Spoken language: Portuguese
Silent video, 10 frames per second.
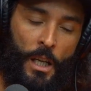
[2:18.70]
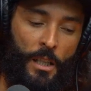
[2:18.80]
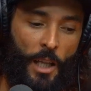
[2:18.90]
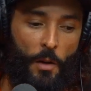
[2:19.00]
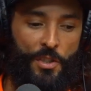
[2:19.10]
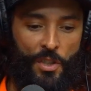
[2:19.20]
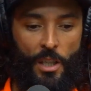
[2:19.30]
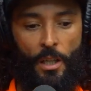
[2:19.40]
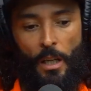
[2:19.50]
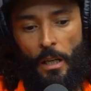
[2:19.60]
Então,
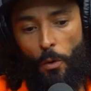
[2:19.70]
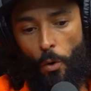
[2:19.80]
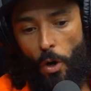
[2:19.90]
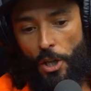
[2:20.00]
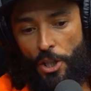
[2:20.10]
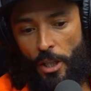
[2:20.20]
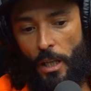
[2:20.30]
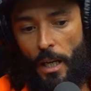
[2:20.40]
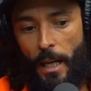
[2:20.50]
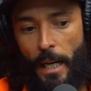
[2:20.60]
assim,
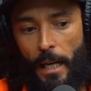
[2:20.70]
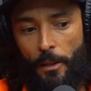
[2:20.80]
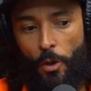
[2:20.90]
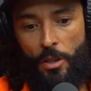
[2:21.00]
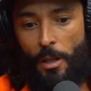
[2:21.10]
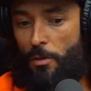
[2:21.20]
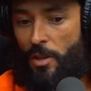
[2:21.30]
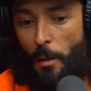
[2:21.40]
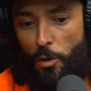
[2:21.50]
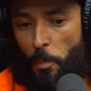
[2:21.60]
hoje é, nós não
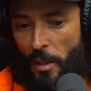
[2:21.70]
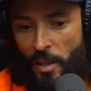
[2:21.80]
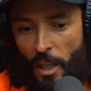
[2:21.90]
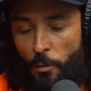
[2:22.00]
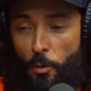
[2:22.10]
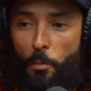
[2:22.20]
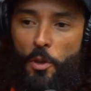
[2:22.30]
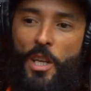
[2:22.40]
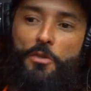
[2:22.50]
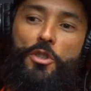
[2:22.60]
estamos passando por um
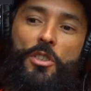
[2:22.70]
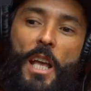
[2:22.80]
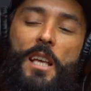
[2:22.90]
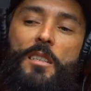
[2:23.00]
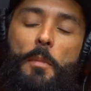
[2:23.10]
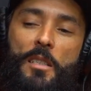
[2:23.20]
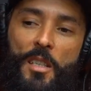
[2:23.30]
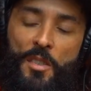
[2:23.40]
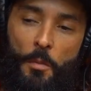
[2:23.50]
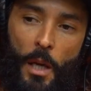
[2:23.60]
processo de
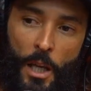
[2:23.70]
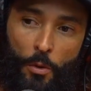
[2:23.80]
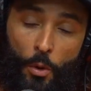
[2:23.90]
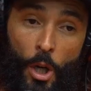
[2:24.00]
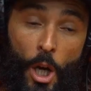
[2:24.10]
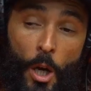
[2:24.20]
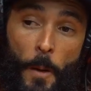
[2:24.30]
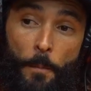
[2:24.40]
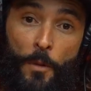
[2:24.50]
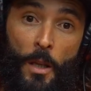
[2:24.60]
desabastecimento,
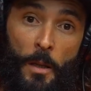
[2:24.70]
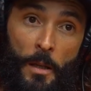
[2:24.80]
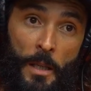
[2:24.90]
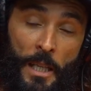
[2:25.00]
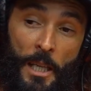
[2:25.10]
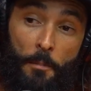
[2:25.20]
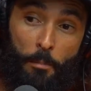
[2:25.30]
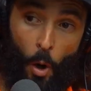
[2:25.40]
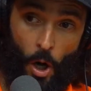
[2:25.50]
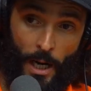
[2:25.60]

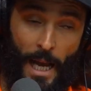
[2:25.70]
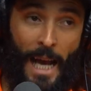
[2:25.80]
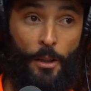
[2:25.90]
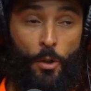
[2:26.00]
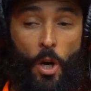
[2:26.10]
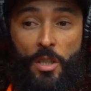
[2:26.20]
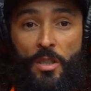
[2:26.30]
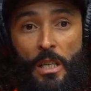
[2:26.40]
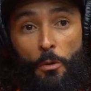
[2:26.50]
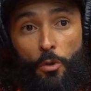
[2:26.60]
embora a
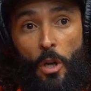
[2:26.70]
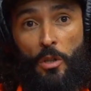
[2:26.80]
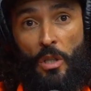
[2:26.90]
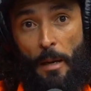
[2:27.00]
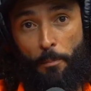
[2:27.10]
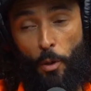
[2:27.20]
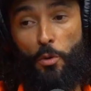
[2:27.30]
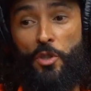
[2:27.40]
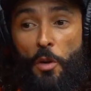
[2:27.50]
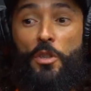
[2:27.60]
nossa, a nossa
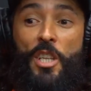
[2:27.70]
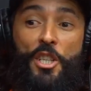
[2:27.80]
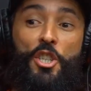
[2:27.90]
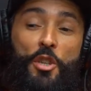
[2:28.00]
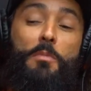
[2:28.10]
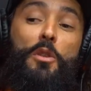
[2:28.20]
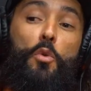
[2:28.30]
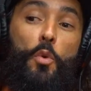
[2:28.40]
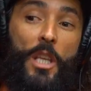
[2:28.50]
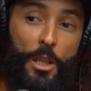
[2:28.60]
produção esteja
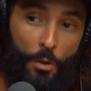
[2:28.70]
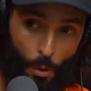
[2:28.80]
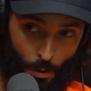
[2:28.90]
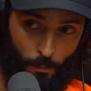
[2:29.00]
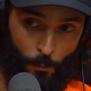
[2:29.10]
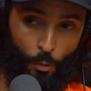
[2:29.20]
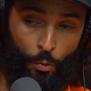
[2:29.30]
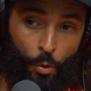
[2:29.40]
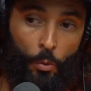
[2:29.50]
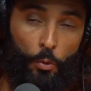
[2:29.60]
diminuindo,
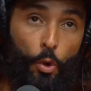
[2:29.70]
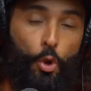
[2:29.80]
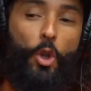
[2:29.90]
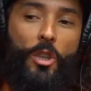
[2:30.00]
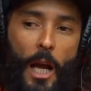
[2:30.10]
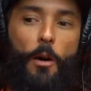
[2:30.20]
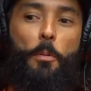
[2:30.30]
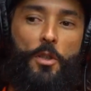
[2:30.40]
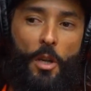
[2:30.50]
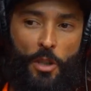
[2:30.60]
no, no total, a
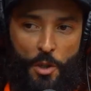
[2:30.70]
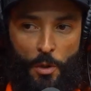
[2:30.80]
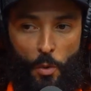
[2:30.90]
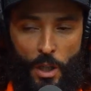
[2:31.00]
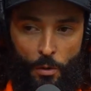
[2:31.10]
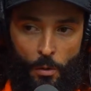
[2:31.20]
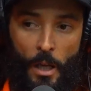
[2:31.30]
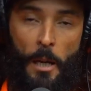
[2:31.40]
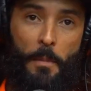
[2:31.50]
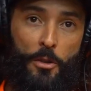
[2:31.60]
produção está diminuindo.
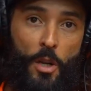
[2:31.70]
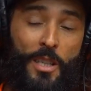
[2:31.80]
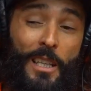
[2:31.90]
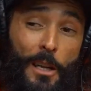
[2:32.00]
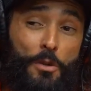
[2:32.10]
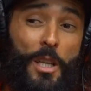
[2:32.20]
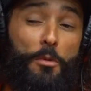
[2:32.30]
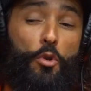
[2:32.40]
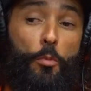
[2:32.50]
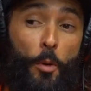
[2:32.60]
Mas nós ainda não
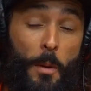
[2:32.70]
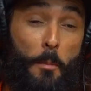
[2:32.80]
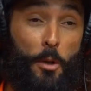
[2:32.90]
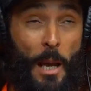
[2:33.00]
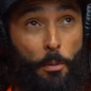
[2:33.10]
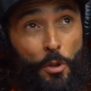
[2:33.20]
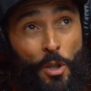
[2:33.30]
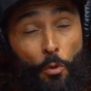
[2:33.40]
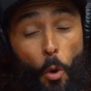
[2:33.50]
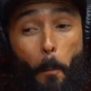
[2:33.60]
estamos com um problema porque a
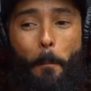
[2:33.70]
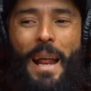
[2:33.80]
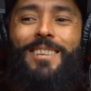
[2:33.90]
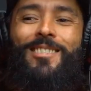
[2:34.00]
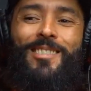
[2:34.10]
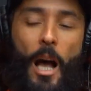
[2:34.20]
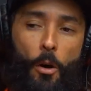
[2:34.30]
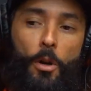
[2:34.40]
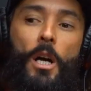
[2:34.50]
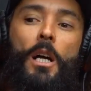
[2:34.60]
produção no
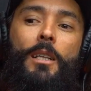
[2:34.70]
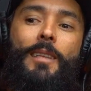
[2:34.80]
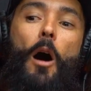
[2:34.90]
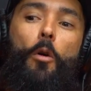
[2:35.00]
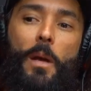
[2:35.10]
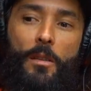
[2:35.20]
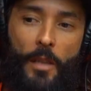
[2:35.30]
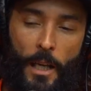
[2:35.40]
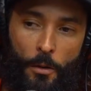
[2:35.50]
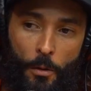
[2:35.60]
pré-sal está
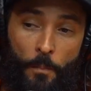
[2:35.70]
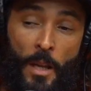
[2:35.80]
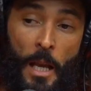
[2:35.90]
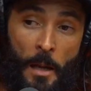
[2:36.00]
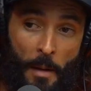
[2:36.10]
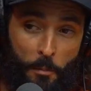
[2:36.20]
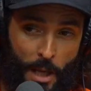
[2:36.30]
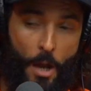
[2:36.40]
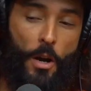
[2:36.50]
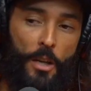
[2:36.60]
aumentando. Uhum. Mas por
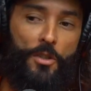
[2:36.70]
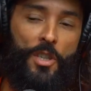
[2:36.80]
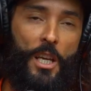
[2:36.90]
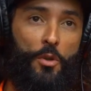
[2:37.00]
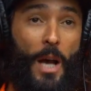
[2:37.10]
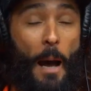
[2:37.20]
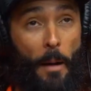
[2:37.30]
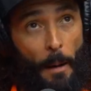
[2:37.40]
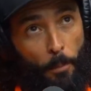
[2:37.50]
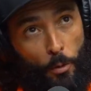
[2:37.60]
que eu quero dizer isso? A
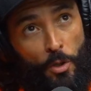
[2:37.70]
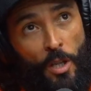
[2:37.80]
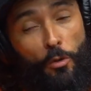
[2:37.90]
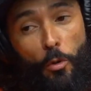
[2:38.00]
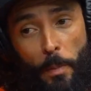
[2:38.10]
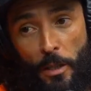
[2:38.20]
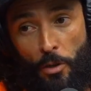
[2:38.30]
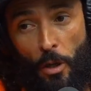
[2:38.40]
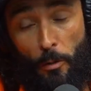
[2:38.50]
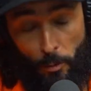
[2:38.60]
produção do
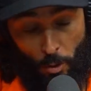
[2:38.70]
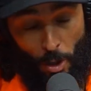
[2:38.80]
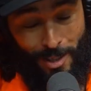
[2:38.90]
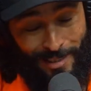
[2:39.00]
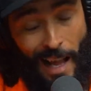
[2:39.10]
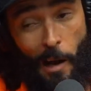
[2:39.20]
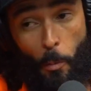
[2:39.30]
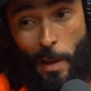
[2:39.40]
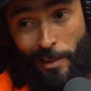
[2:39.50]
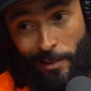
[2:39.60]
pré-sal só está
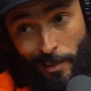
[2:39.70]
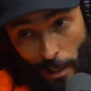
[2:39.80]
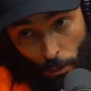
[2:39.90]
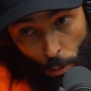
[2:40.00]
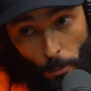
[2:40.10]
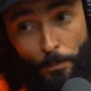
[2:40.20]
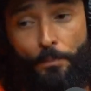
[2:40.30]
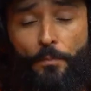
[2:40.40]
aumentando